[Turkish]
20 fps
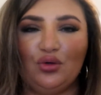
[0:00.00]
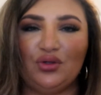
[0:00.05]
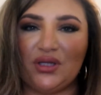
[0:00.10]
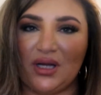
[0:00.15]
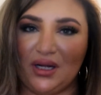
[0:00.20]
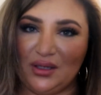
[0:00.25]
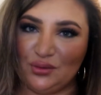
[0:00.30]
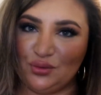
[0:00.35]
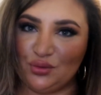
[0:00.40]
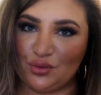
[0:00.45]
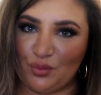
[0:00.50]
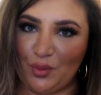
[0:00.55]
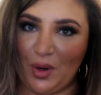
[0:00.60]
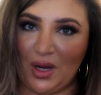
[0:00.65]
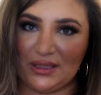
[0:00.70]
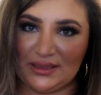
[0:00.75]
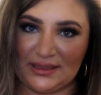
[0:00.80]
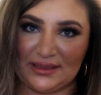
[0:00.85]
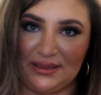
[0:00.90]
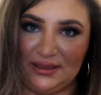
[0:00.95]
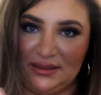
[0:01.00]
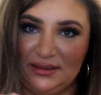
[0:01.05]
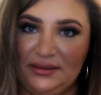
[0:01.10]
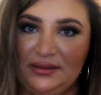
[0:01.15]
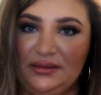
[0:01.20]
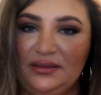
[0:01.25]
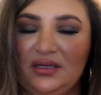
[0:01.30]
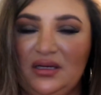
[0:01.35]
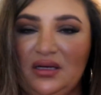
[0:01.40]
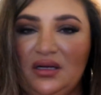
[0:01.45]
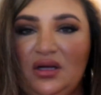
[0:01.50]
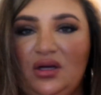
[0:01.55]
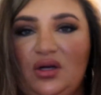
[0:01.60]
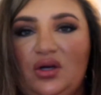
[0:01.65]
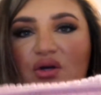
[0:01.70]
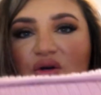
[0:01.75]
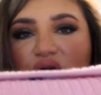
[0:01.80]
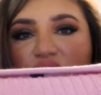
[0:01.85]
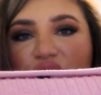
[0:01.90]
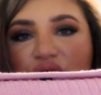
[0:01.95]
güzel durmazdı.
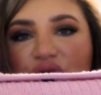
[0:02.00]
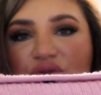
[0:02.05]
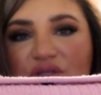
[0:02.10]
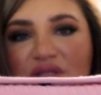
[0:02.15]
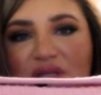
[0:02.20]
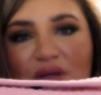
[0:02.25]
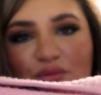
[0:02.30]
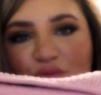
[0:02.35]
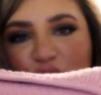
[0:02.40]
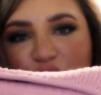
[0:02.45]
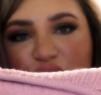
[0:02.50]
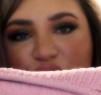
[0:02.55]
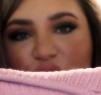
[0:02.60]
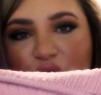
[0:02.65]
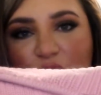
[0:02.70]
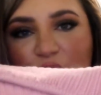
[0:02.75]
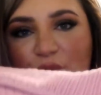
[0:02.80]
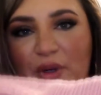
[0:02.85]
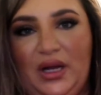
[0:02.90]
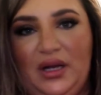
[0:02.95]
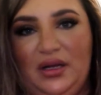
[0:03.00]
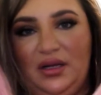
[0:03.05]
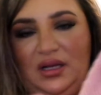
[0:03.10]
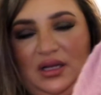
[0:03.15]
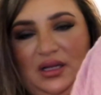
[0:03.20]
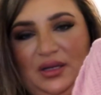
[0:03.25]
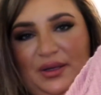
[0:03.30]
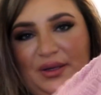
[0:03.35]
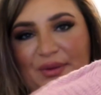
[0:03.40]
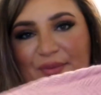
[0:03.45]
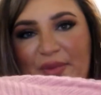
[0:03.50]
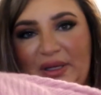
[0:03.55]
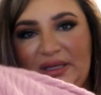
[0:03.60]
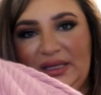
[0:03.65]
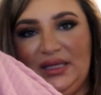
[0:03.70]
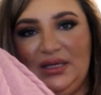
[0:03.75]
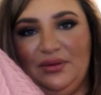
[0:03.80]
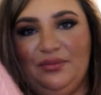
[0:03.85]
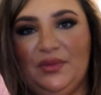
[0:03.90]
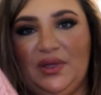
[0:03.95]
O yüzden bunu normal
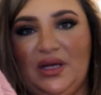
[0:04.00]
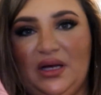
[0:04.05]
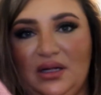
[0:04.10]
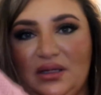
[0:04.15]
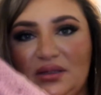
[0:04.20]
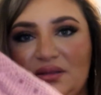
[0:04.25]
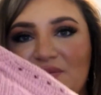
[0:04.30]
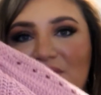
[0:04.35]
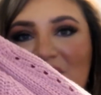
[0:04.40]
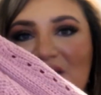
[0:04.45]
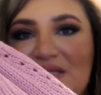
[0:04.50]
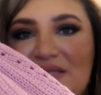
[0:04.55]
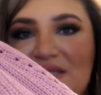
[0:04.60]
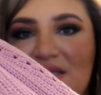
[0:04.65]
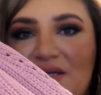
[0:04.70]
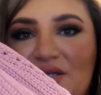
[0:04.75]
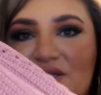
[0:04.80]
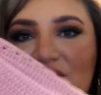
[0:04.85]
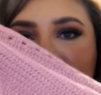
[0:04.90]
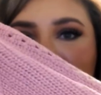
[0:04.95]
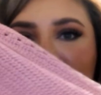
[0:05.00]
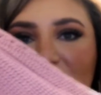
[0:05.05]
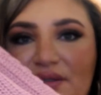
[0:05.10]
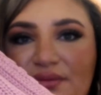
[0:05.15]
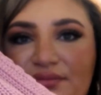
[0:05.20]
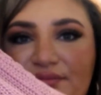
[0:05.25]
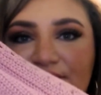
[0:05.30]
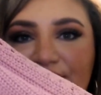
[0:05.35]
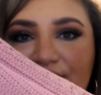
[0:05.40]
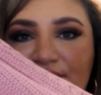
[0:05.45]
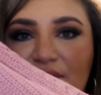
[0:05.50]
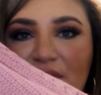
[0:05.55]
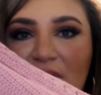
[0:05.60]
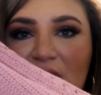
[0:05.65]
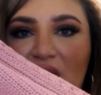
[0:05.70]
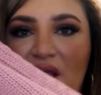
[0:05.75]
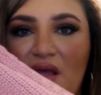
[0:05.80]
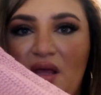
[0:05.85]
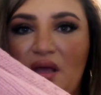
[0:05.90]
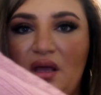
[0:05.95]
bedenimde aldım. x aldım.
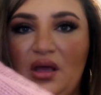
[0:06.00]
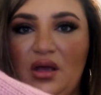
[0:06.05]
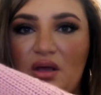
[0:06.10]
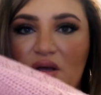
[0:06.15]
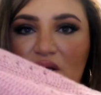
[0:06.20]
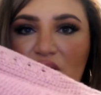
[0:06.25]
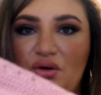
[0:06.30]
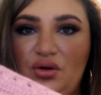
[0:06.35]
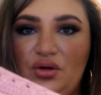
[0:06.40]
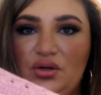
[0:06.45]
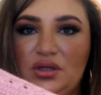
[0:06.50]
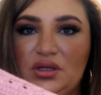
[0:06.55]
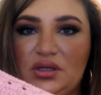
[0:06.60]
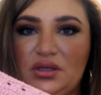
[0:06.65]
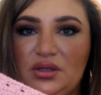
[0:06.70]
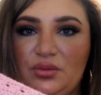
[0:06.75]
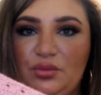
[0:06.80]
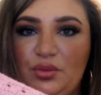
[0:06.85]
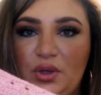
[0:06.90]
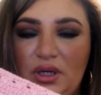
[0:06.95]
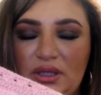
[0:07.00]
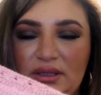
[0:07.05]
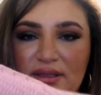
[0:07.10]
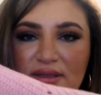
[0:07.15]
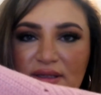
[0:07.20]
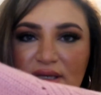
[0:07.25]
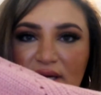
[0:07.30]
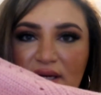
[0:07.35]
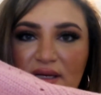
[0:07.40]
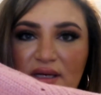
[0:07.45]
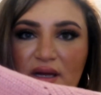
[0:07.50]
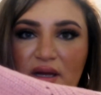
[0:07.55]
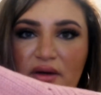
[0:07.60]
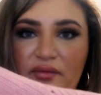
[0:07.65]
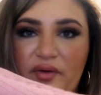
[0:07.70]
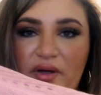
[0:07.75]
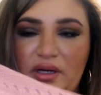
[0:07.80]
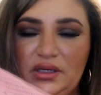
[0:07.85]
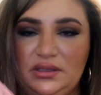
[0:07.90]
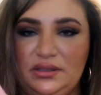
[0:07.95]
Kollarında böyle
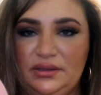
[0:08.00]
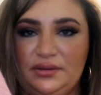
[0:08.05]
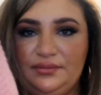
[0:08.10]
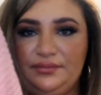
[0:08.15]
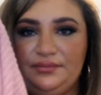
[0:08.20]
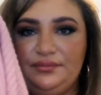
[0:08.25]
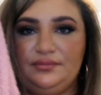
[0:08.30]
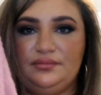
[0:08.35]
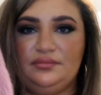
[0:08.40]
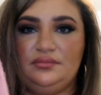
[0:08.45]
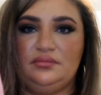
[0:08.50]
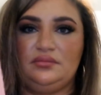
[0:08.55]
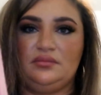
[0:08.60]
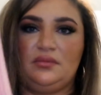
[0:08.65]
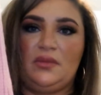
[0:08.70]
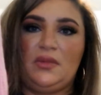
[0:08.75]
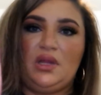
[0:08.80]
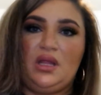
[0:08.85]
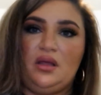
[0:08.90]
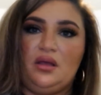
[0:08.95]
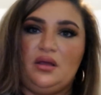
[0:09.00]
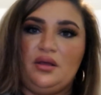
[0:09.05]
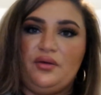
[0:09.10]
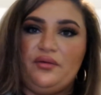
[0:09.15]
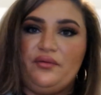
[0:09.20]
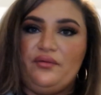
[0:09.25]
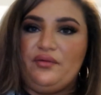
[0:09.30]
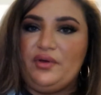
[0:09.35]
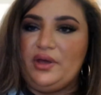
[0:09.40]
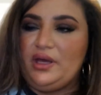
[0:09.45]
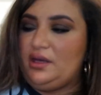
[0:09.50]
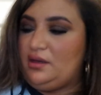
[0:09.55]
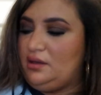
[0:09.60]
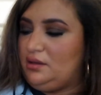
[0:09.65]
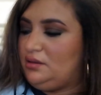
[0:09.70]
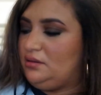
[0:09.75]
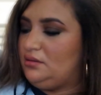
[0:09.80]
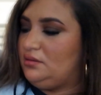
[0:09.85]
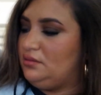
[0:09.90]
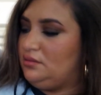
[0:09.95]
detaylar var.
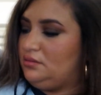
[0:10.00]
Ve